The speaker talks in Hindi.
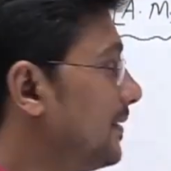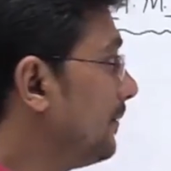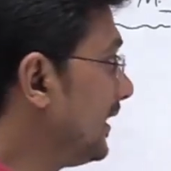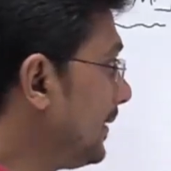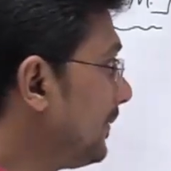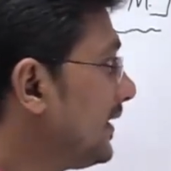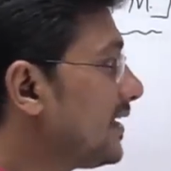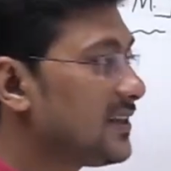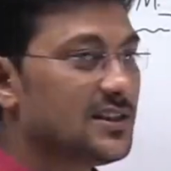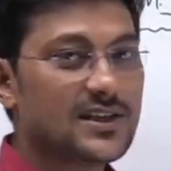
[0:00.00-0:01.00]
मल्टीपल
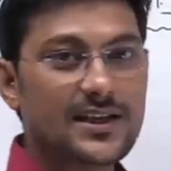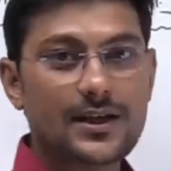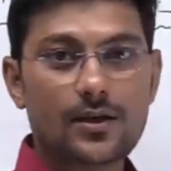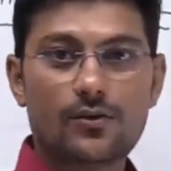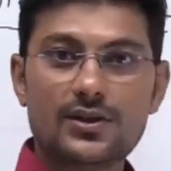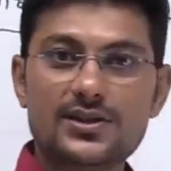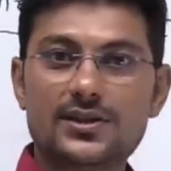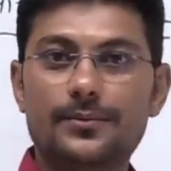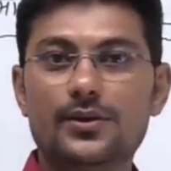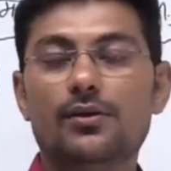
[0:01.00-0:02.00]
करते जाइए और इन
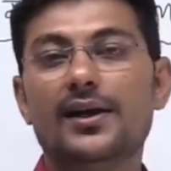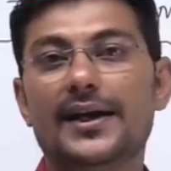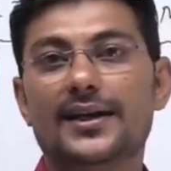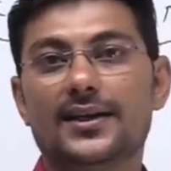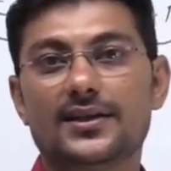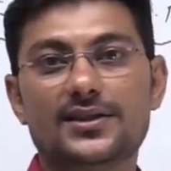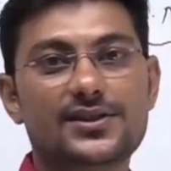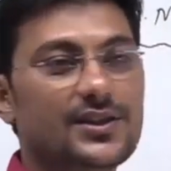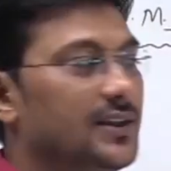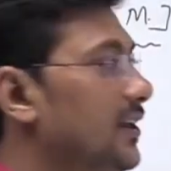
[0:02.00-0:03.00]
सभी को ऐड कर
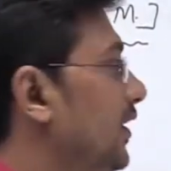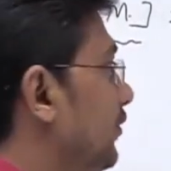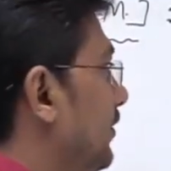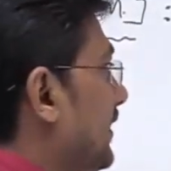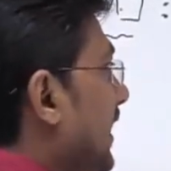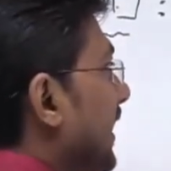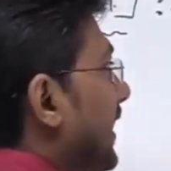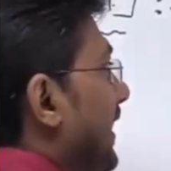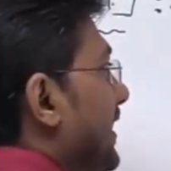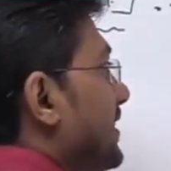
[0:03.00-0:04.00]
दीजिए तो यहाँ
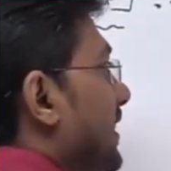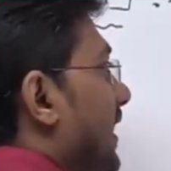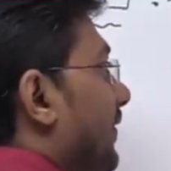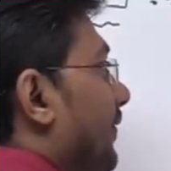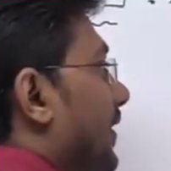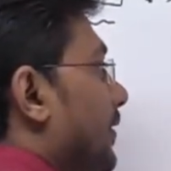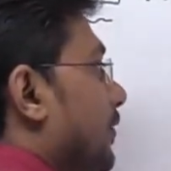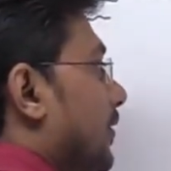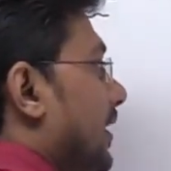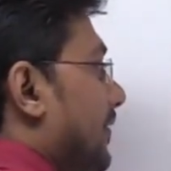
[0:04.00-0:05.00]
एक्स वन
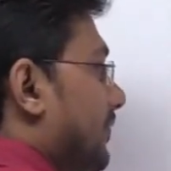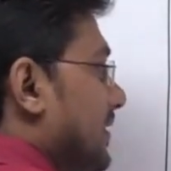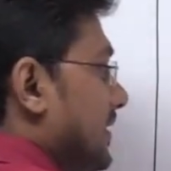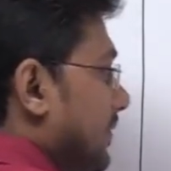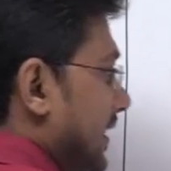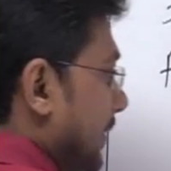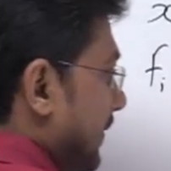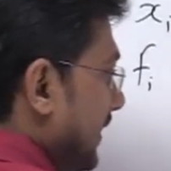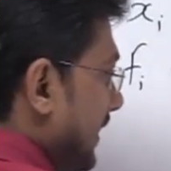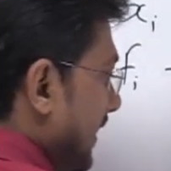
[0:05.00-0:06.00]
को एफ वन से
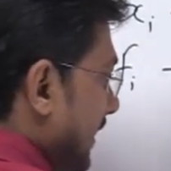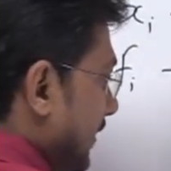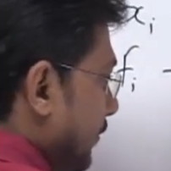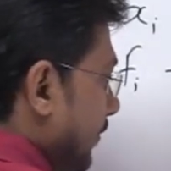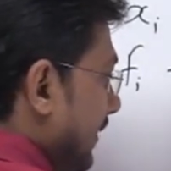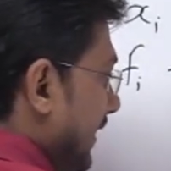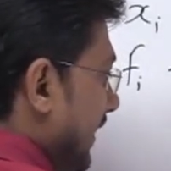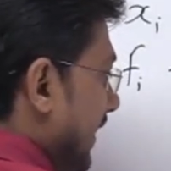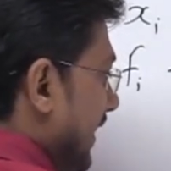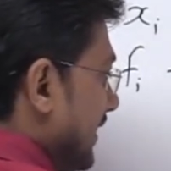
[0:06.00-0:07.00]
मल्टीपल करेंगे तो वो
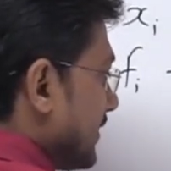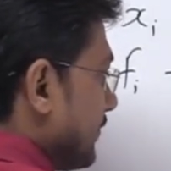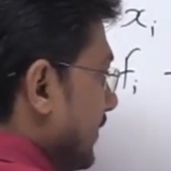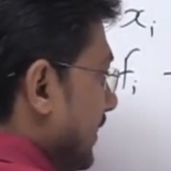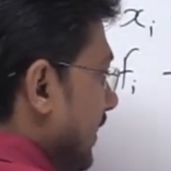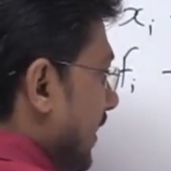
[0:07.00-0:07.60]
बनेगा एक्स वन